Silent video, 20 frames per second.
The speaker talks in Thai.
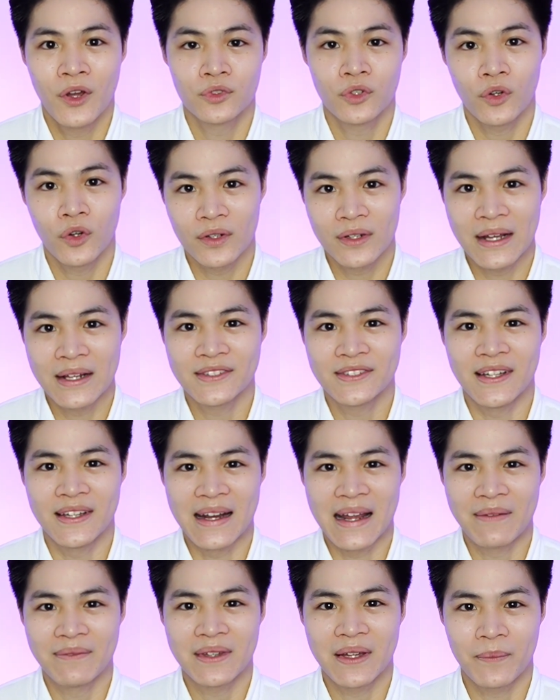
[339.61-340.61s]
ช่วยลดการเสี
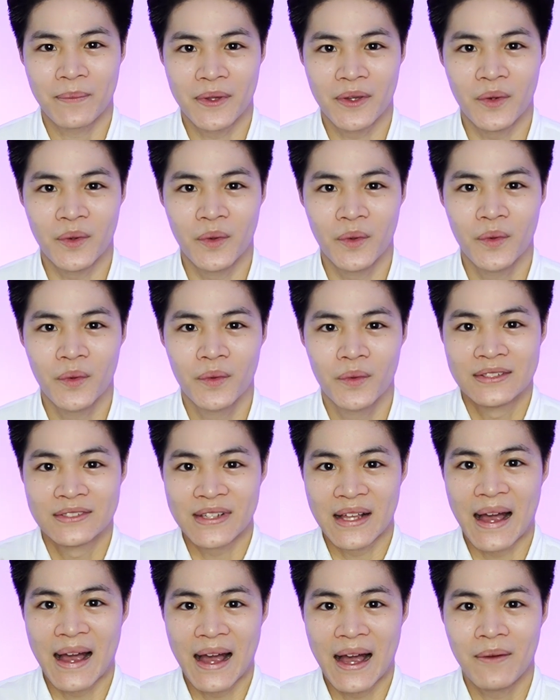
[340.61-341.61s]
ยน้ำทางผิว
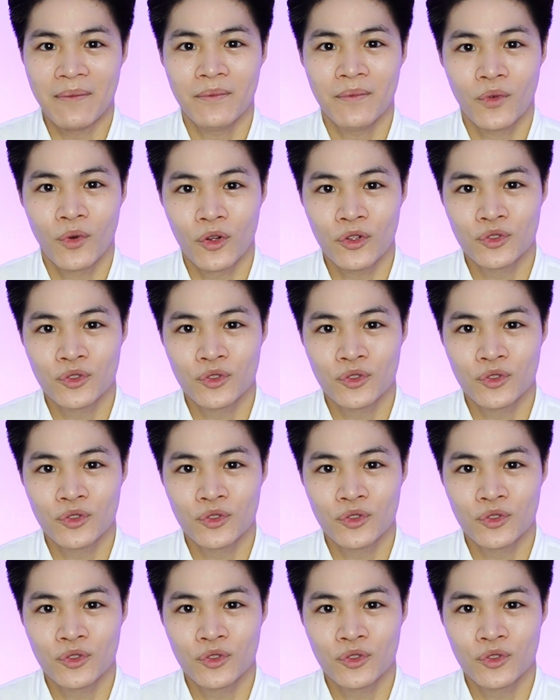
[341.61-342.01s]
3.